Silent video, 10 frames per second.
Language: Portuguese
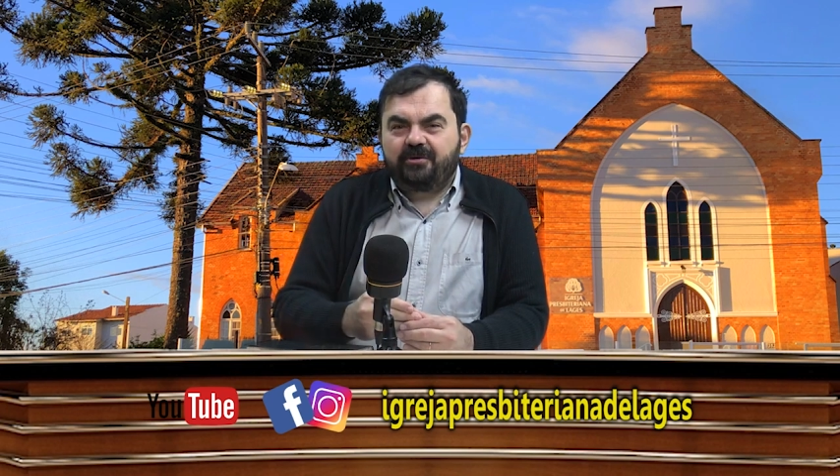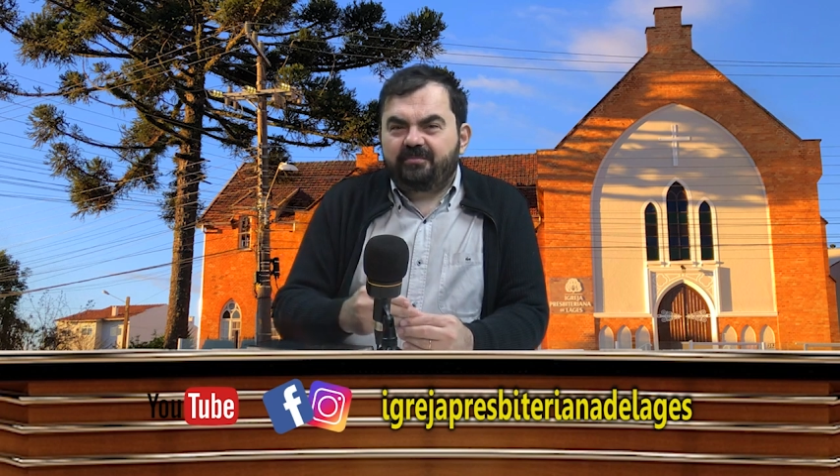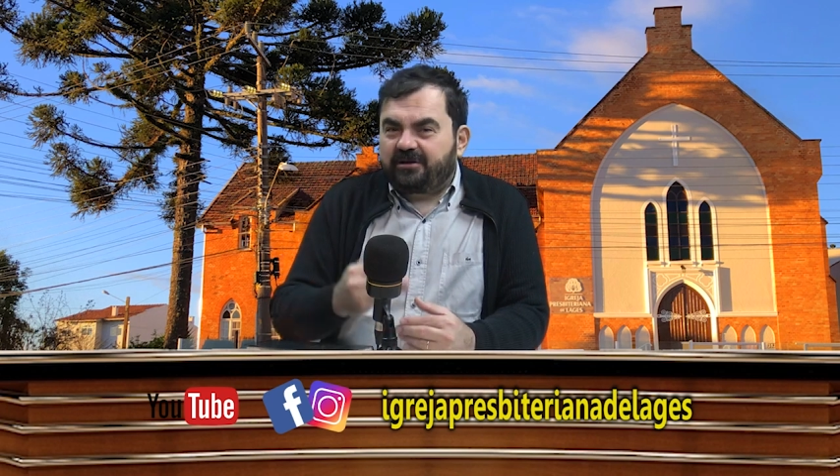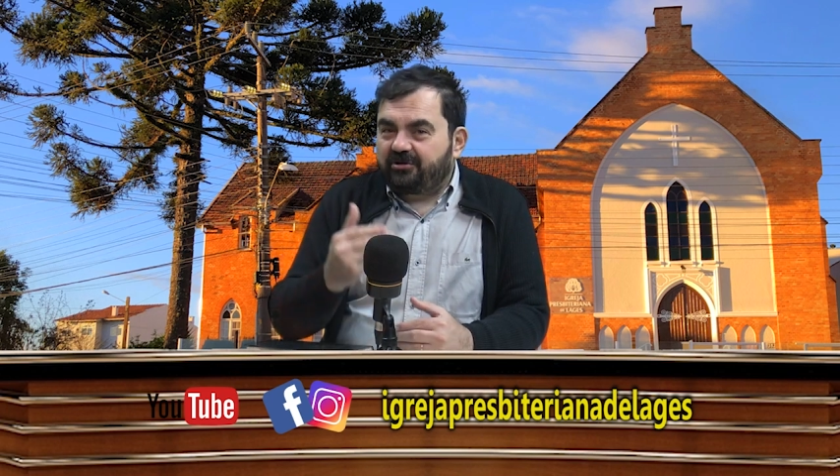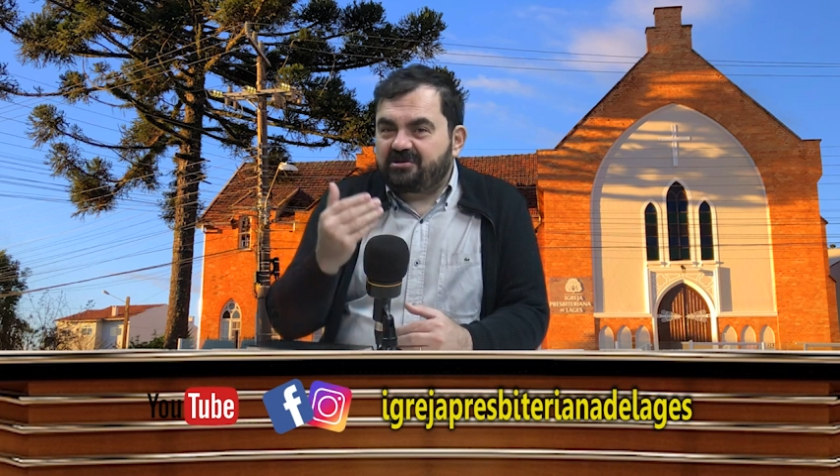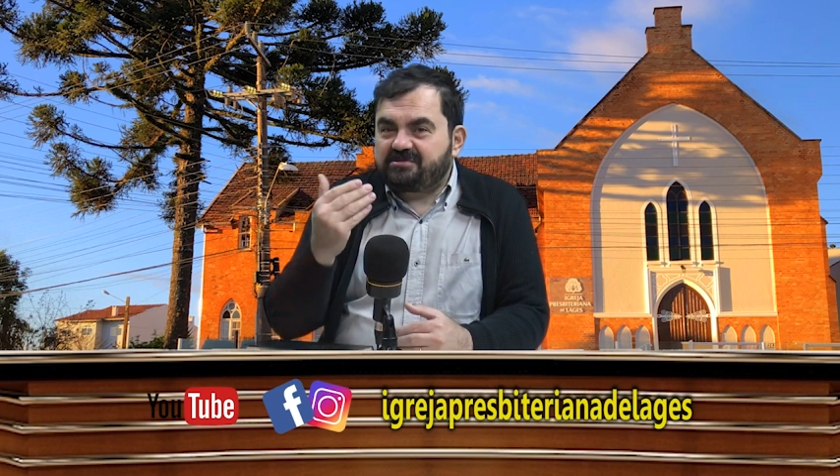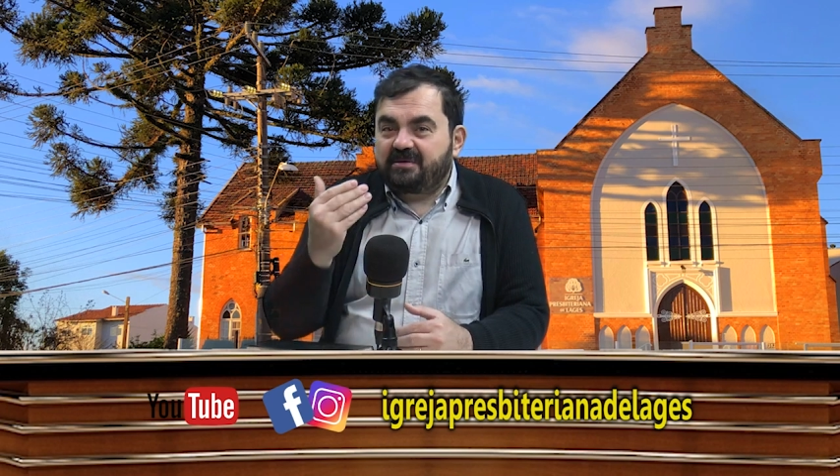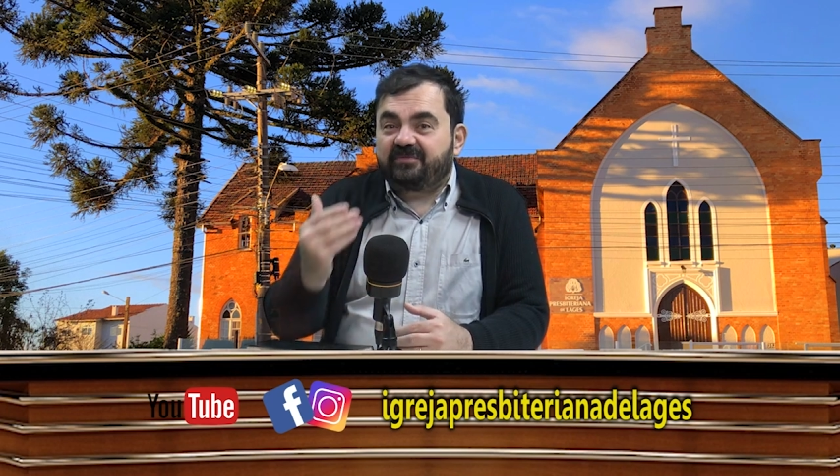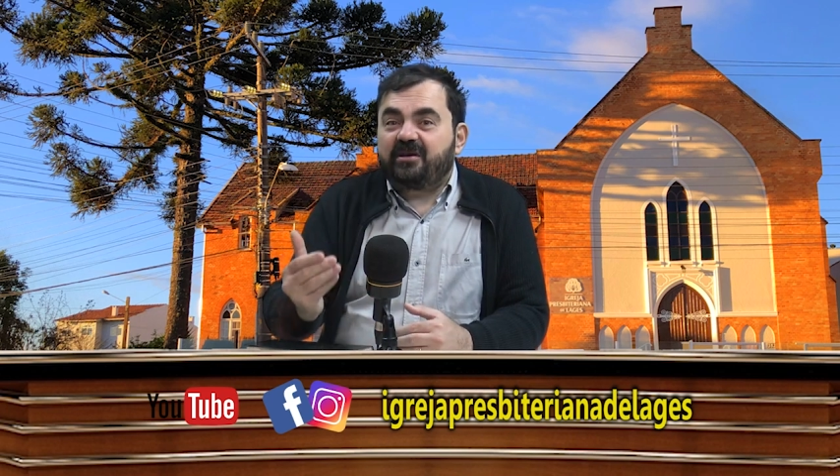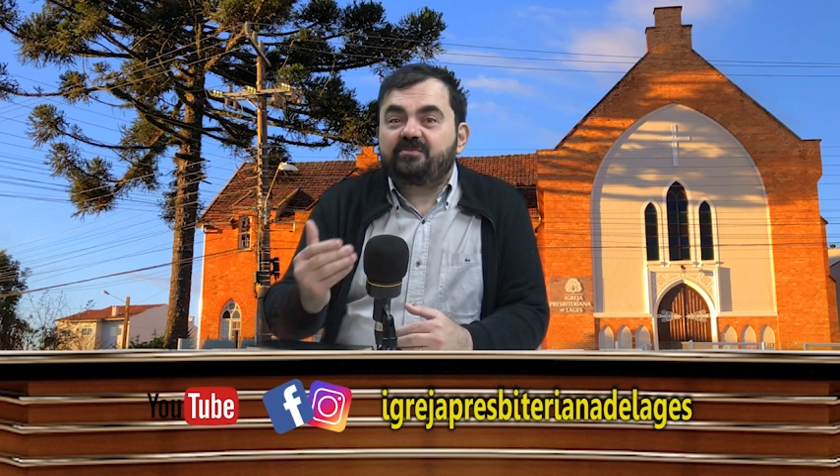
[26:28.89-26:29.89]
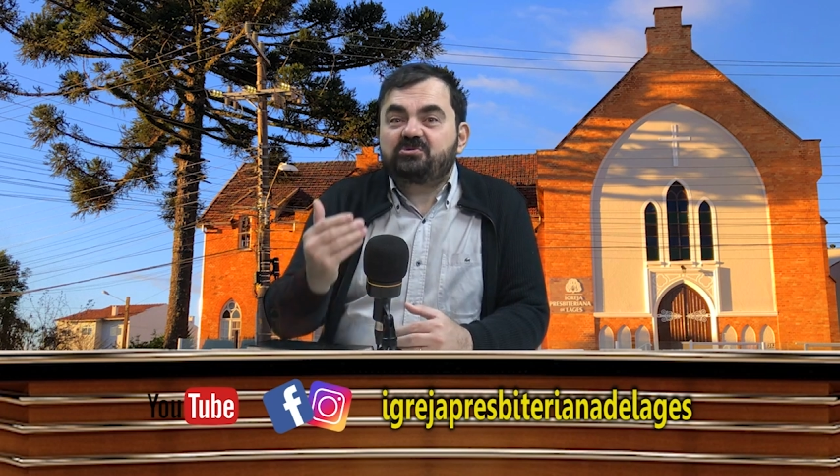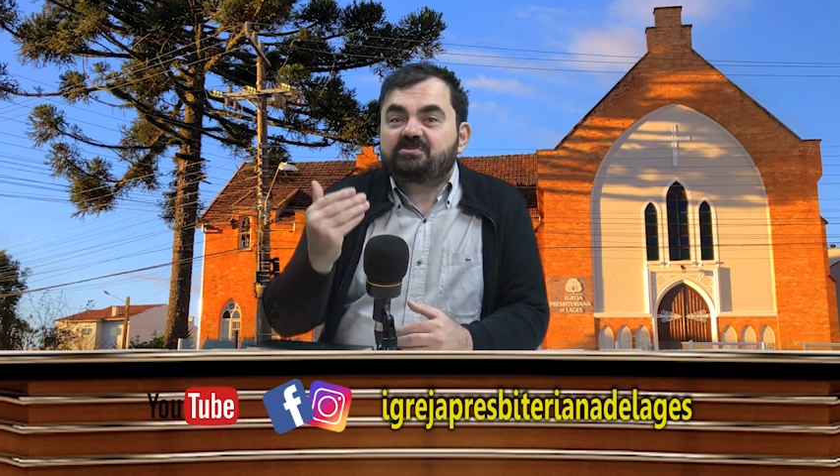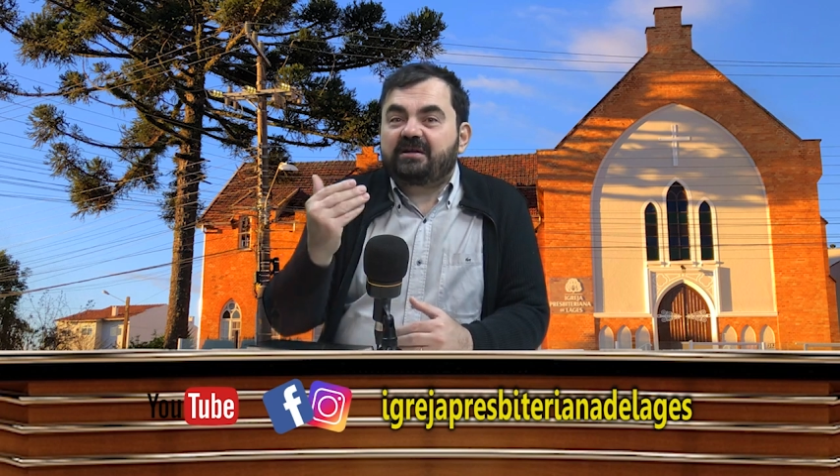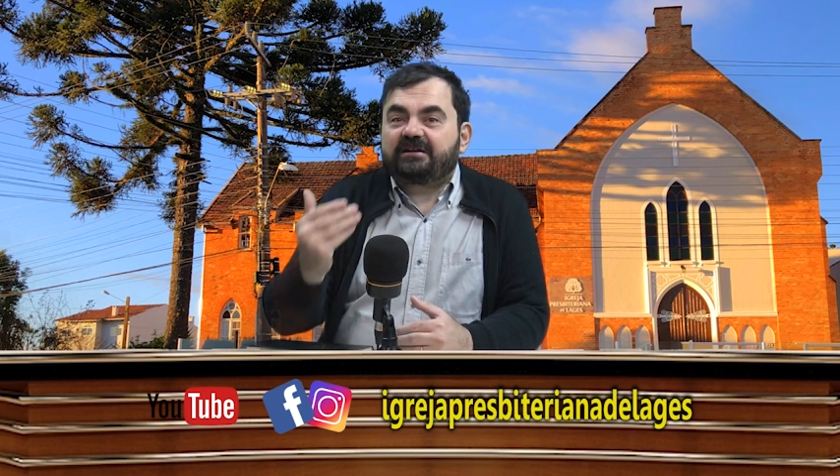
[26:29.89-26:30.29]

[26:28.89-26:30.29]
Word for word: para nós vivemos para